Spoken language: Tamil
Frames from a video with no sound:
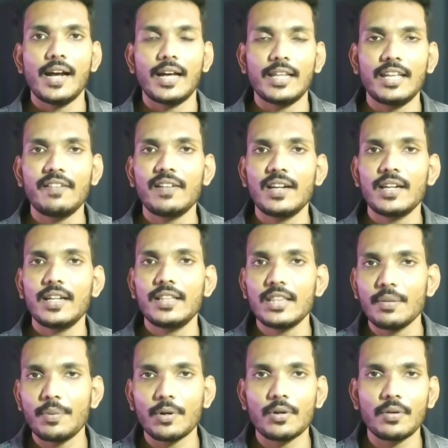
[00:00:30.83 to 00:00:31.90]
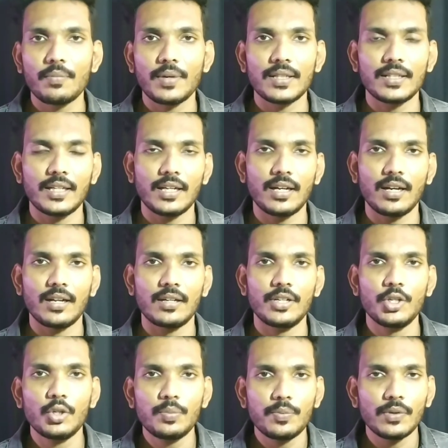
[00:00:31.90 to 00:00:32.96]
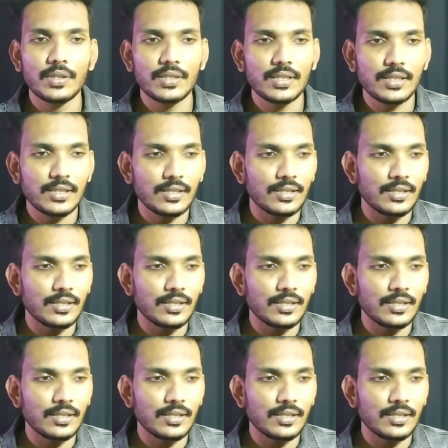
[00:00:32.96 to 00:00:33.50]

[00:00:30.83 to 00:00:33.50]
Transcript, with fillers: அதே வேளையில் இந்த பக்கம் பார்த்தீங்கன்னா நெருப்பு வந்து